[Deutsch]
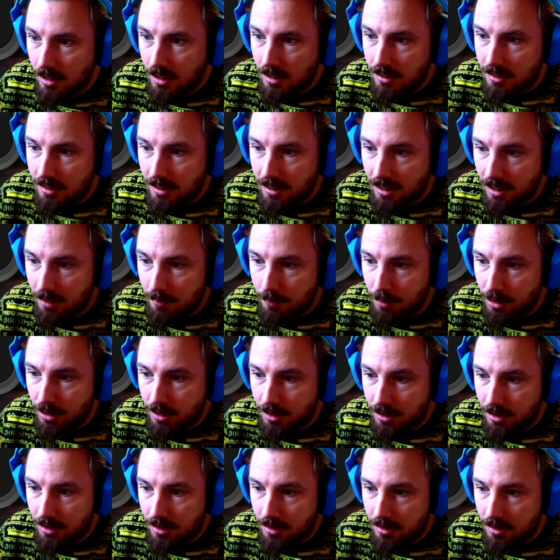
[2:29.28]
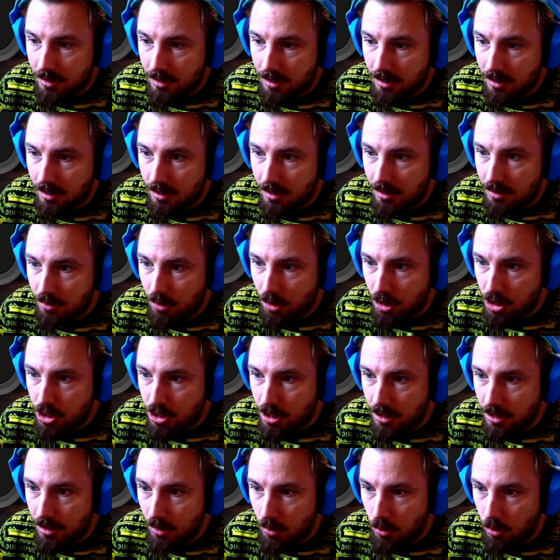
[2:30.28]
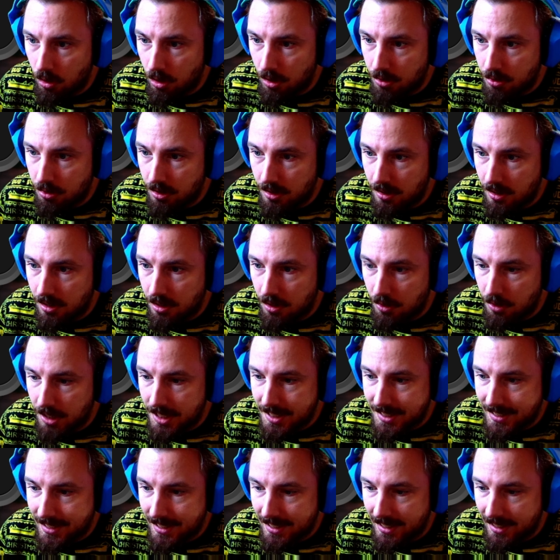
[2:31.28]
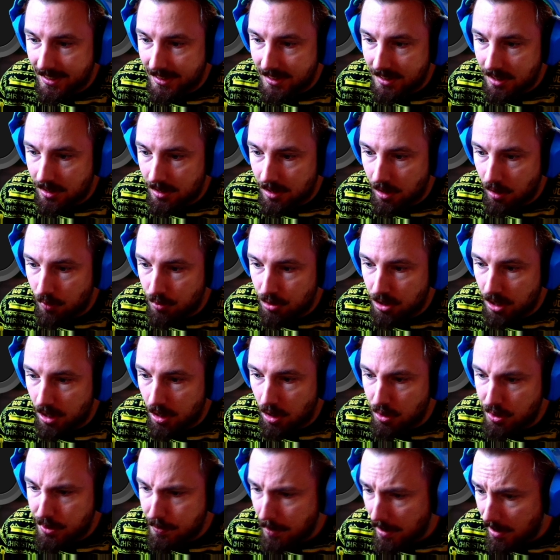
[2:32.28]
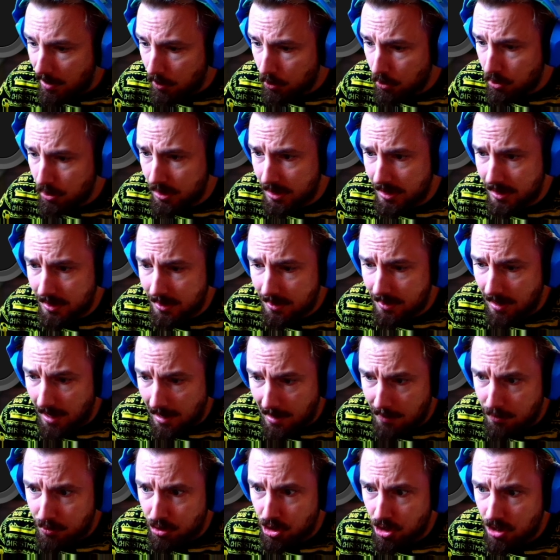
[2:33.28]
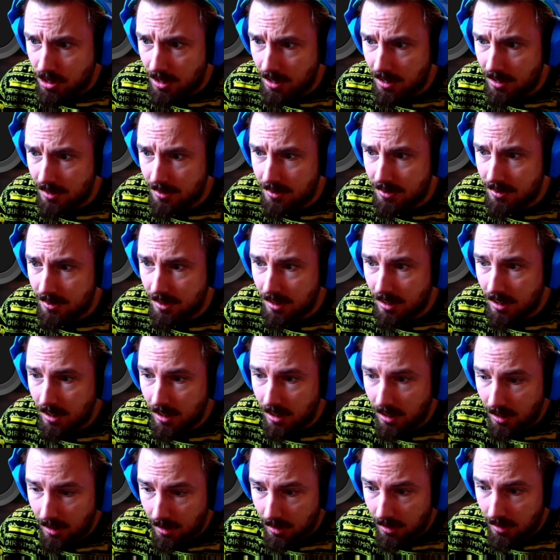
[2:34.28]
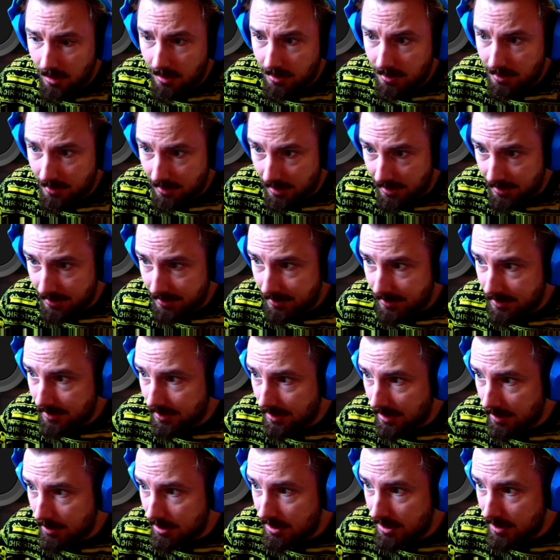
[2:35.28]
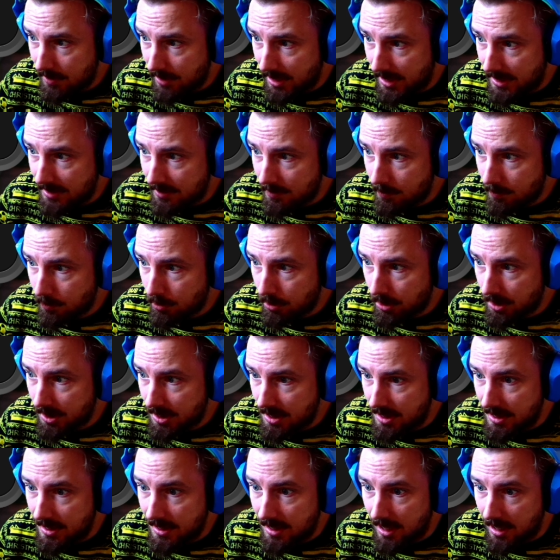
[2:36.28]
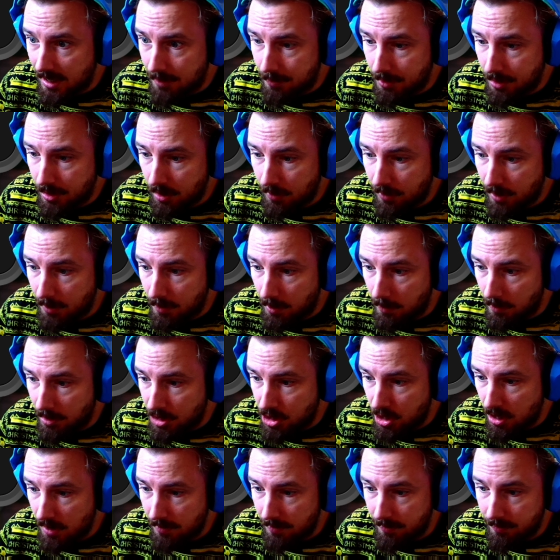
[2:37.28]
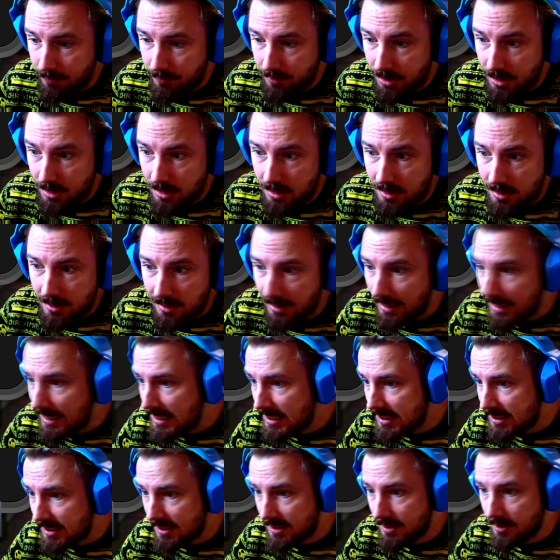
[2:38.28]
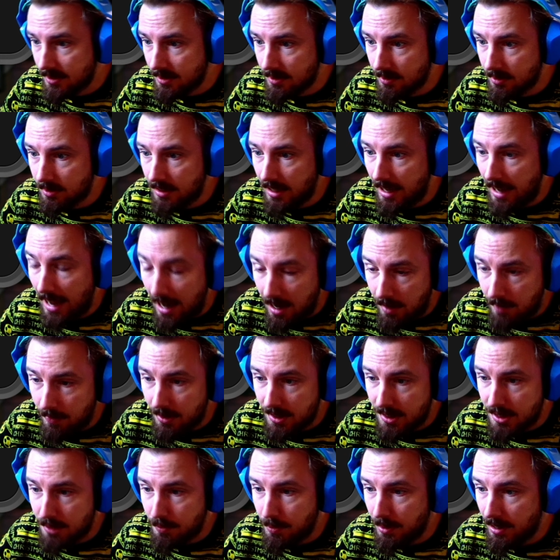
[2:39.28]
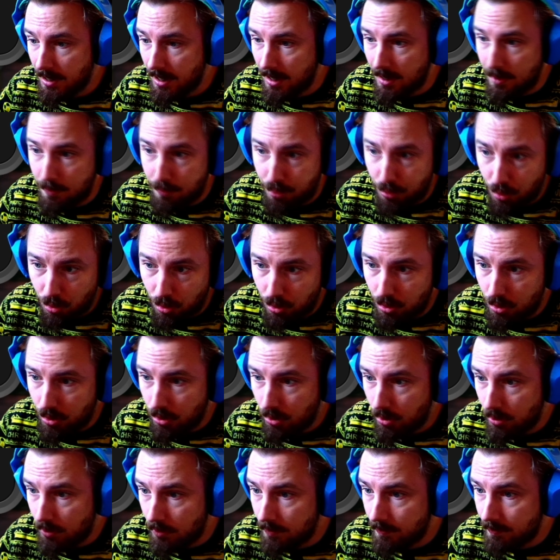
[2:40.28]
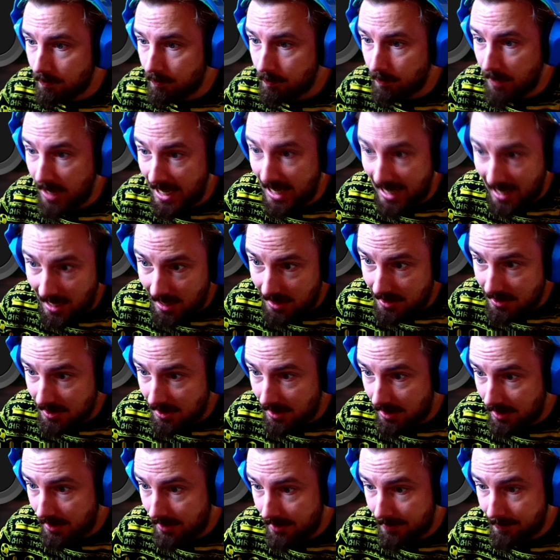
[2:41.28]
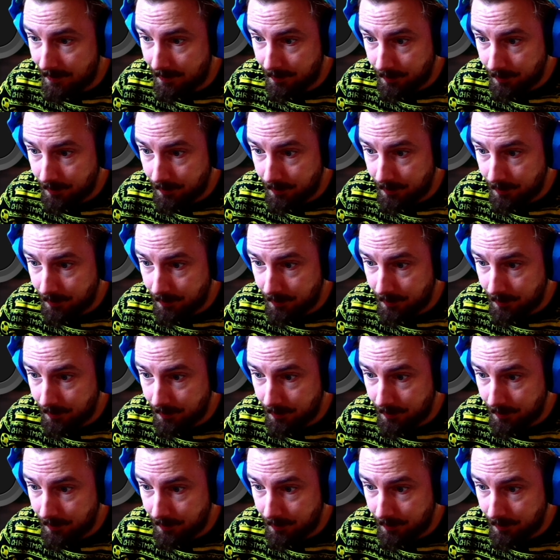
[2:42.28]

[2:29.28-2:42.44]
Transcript: Dann hat man in äh, Deutschland auch natürlich genau das gleiche. Ein Aufsteiger aus Pauli, Darmstadt. Dann in der zweiten Bundesliga hat man auf einmal Mannschaften wie Dresden, Elversberg, Bochum, Hertha.